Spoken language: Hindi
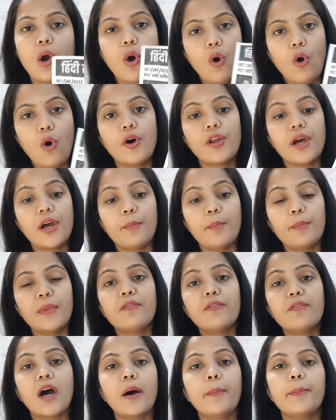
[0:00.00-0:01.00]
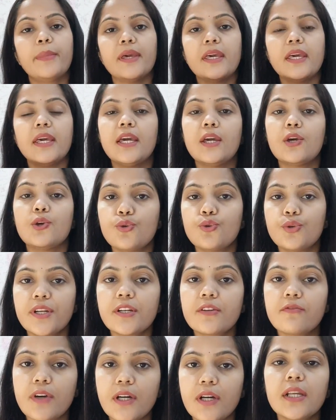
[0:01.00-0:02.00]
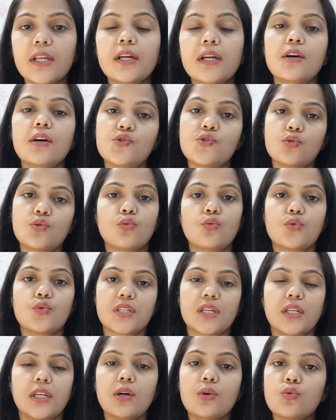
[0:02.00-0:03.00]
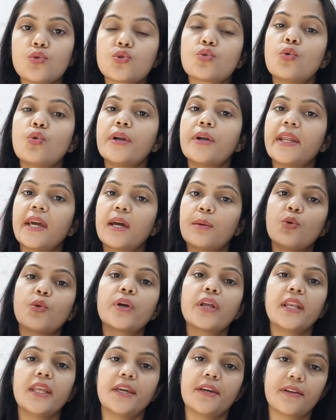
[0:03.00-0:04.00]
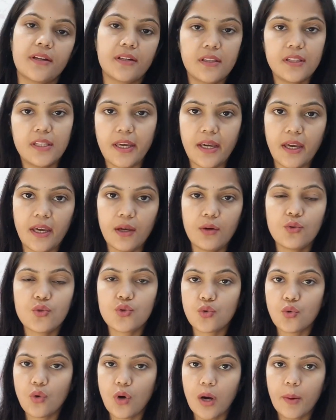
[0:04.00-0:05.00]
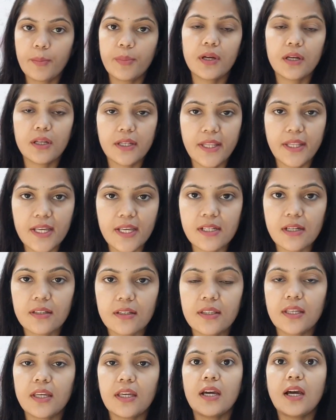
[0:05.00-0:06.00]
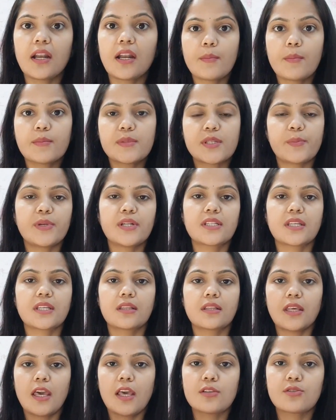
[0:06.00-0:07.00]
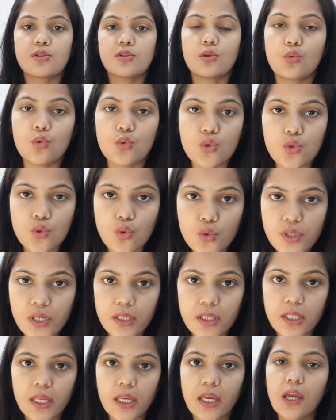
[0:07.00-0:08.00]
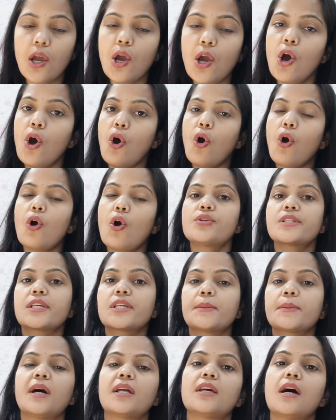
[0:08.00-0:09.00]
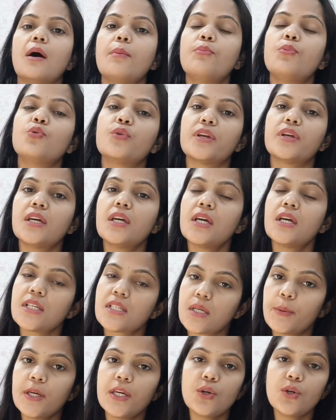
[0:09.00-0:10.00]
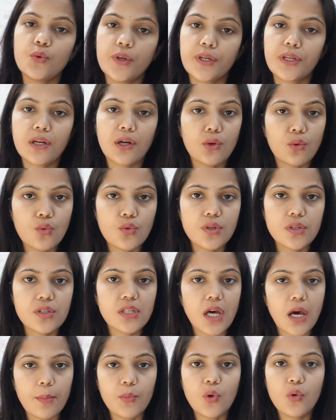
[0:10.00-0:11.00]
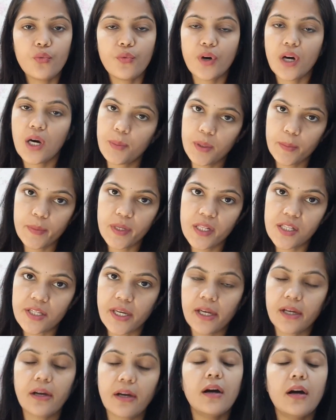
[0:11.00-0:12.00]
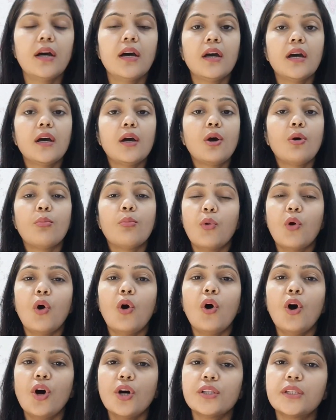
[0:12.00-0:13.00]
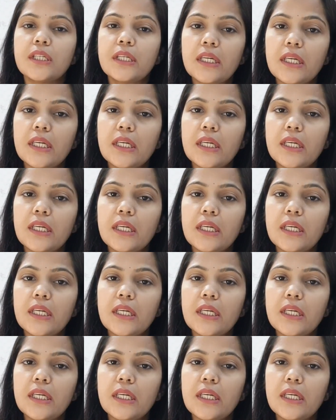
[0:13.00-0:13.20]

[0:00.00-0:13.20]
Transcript: और हमने वहाँ पे यूनिट वन का जो नोट्स है ना उसको डेमो के लिए रख दिया है उसको आप देख सकते हैं आराम से पढ़ सकते हैं संतुष्ट हो सकते हैं और उसके बाद आप पूरे सभी यूनिट का नोट्स आपको वहाँ पर मिल जाएगा बहुत